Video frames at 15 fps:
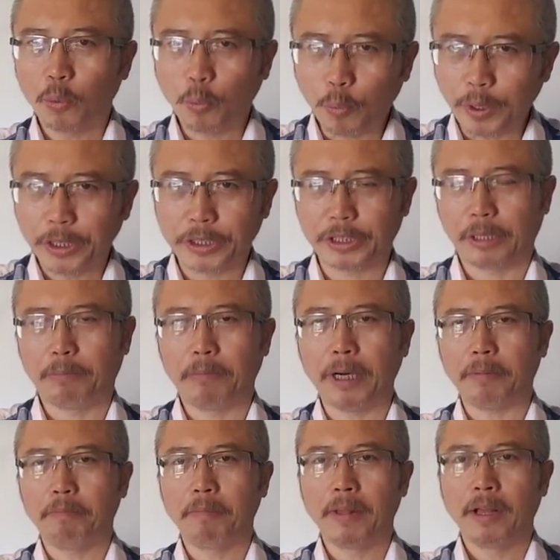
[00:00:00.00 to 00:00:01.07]
为什
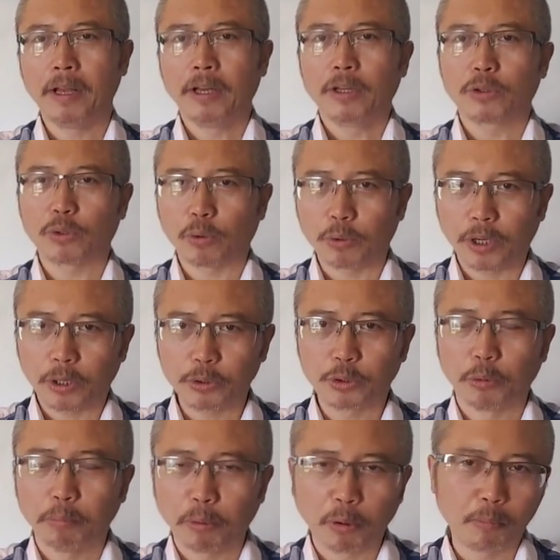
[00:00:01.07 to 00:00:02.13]
么。董瑶
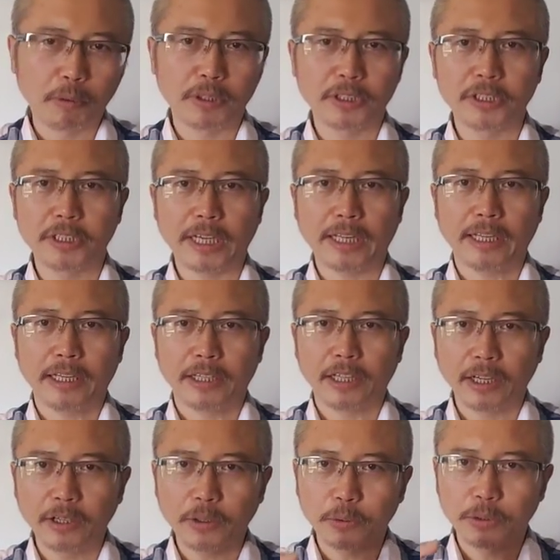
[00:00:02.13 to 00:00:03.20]
琼泼墨事件
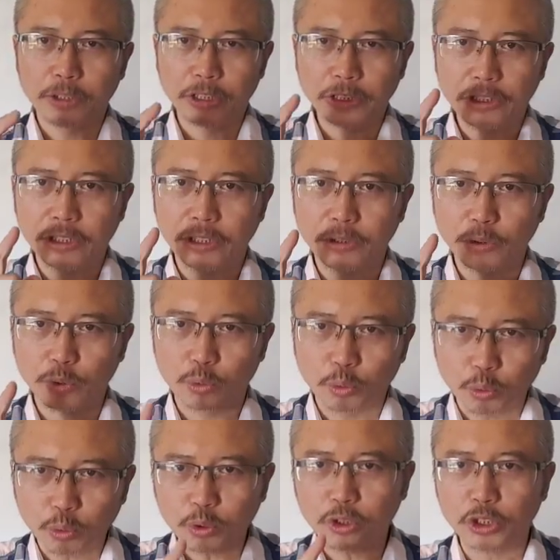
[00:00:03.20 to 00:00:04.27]
能够形成
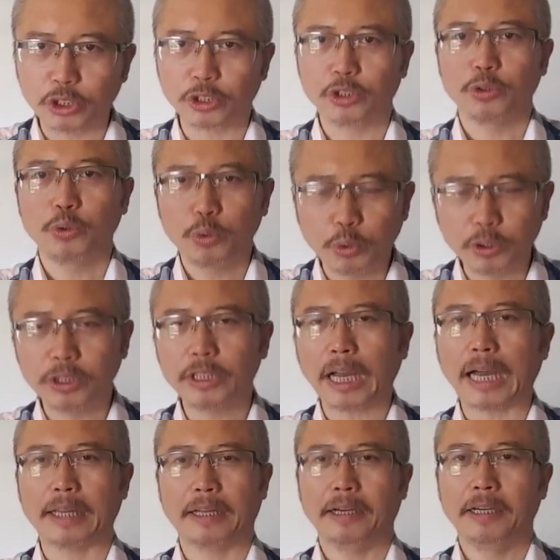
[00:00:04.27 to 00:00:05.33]
如此巨
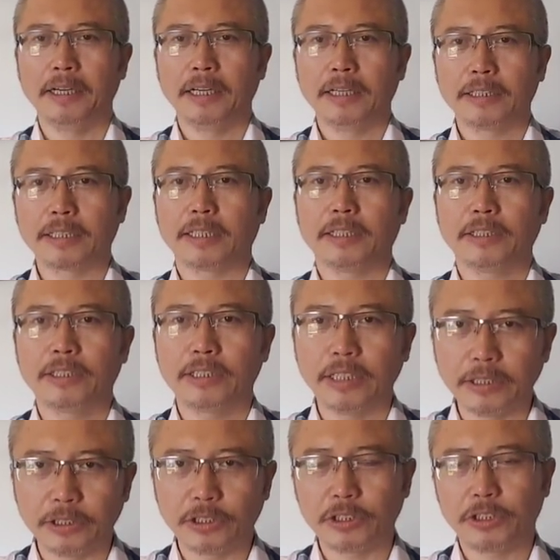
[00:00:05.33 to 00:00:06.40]
大的这个
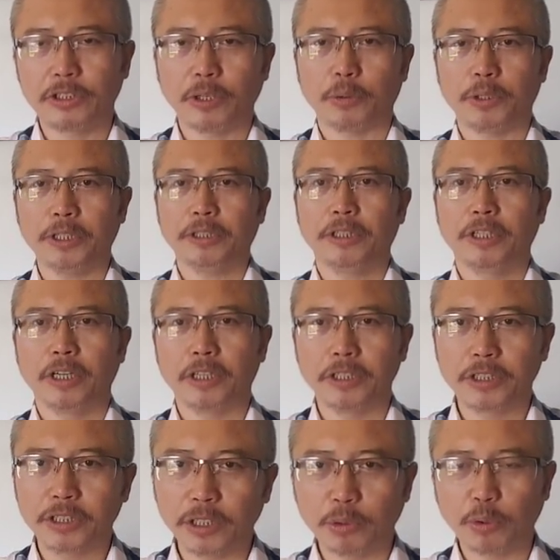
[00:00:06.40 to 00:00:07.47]
政治效应和
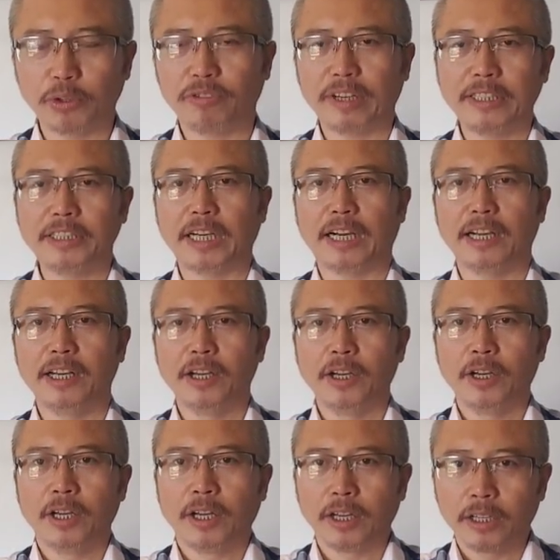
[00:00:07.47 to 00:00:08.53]
社会反响，
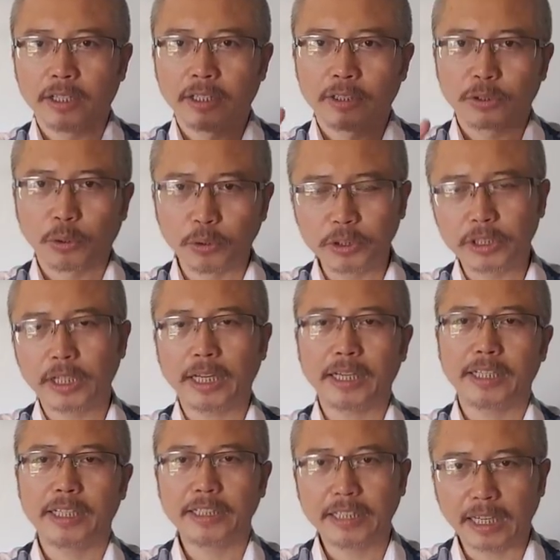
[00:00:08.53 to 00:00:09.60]
同时呢，
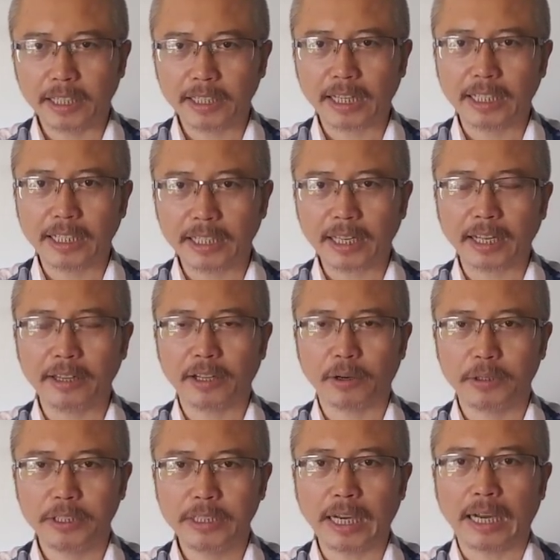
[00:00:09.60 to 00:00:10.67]
也想和大家探讨
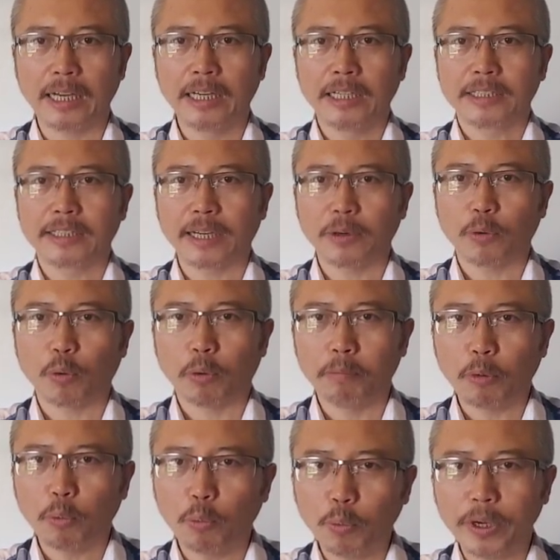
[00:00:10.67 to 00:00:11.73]
一下，在我
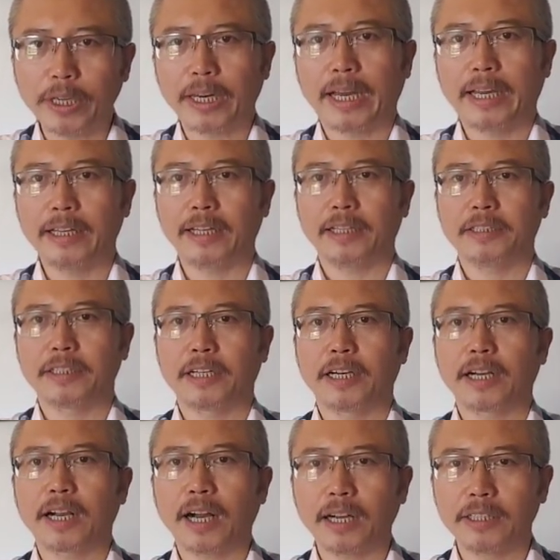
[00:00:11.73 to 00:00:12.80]
们未来的这个
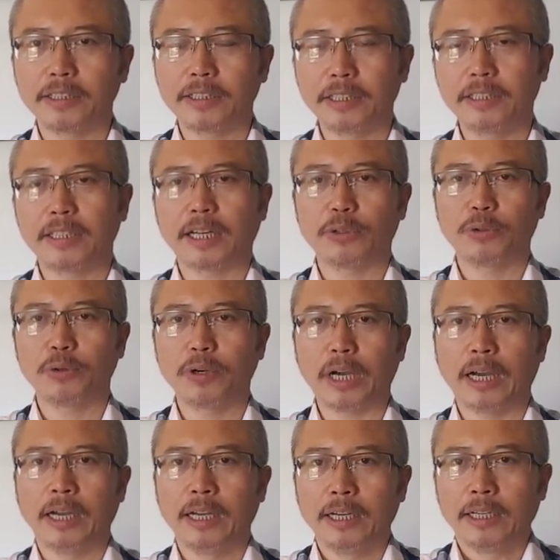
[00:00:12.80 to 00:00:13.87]
抗争当中啊，